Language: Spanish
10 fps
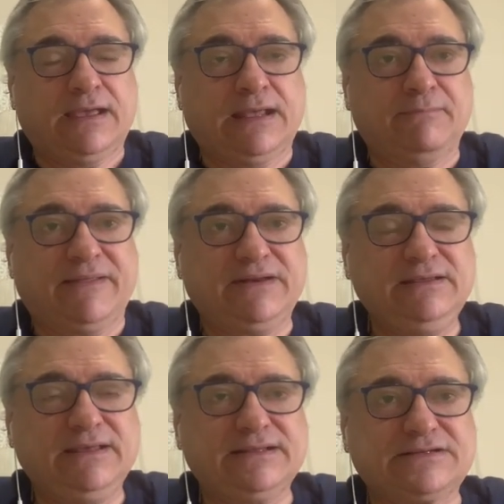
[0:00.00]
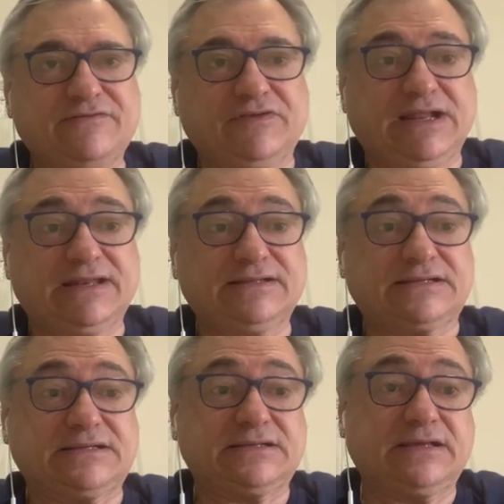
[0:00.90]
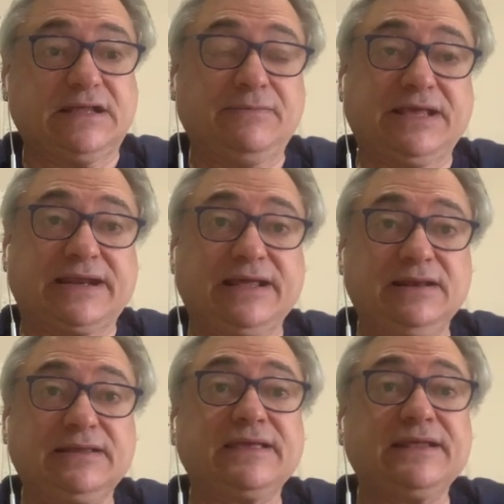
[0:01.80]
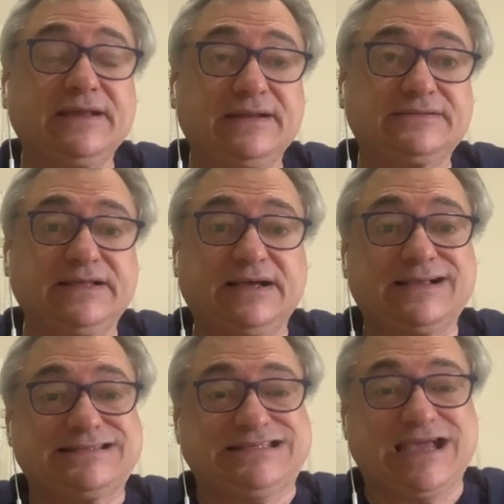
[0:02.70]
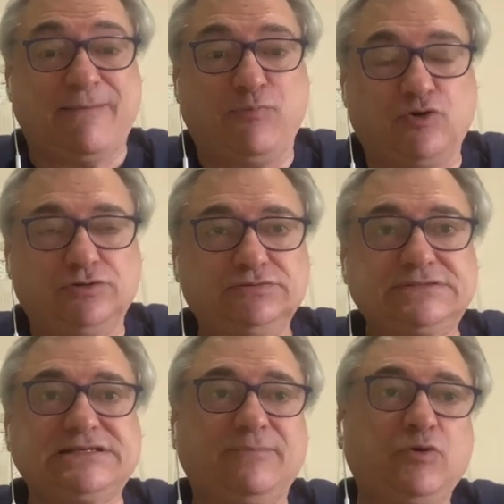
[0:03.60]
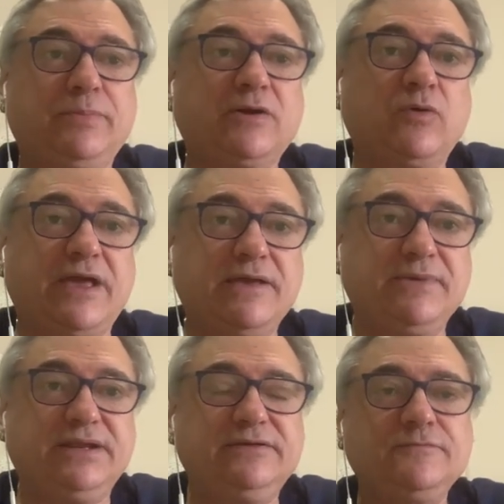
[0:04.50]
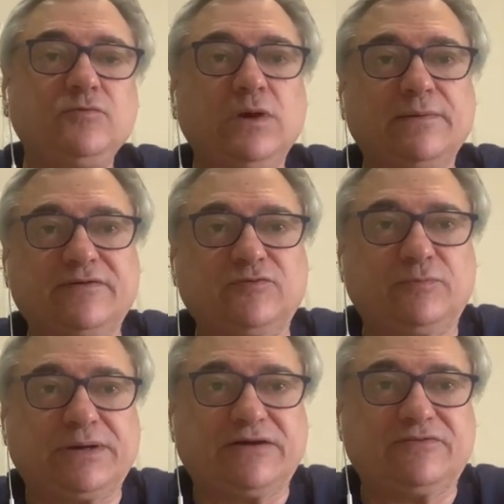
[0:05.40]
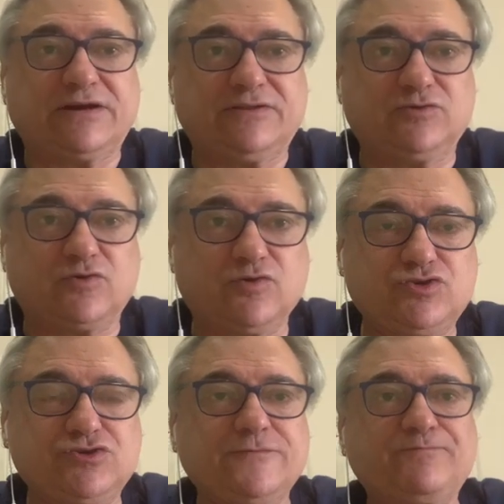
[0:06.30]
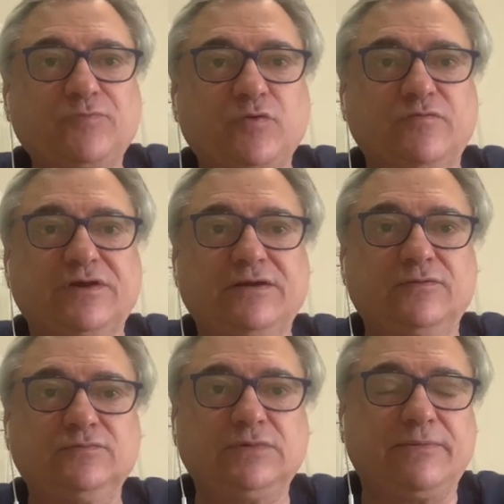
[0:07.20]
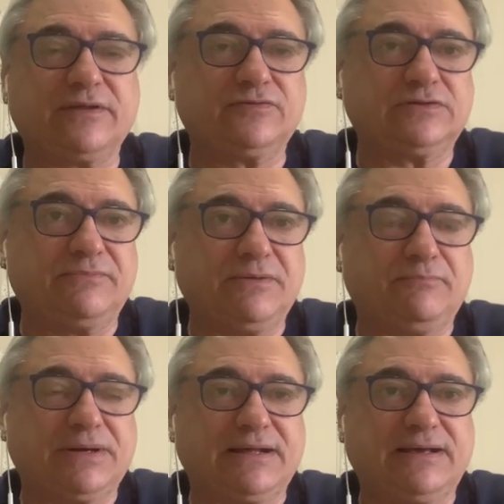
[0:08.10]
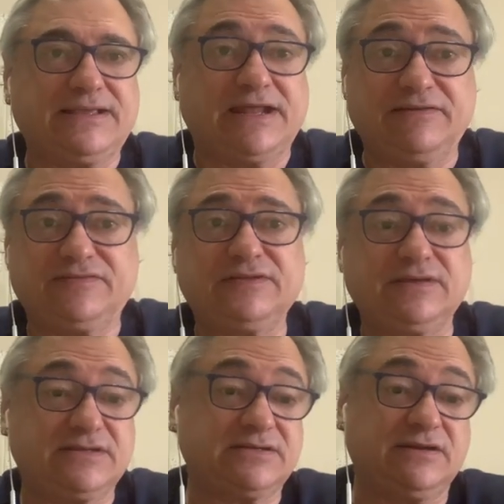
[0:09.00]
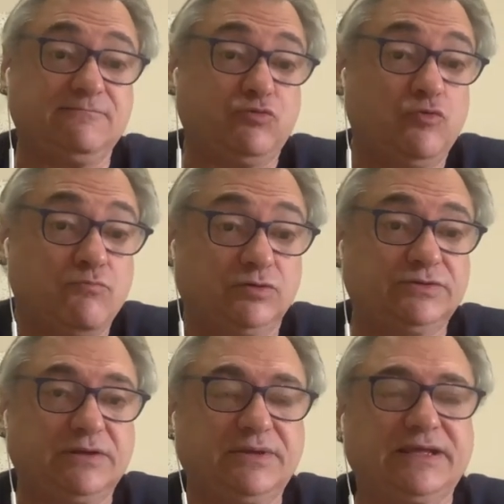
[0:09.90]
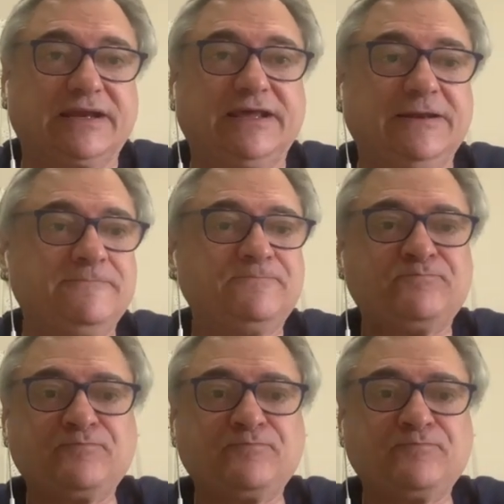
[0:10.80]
El Madrid en semifinales. El Villarreal, ¿qué quieren que les diga? Chapó. Chapó para una Emery. Un abrazo para Fernando Roch. Un, abrazo también para Llaneza, que es el pulmón del Villarreal.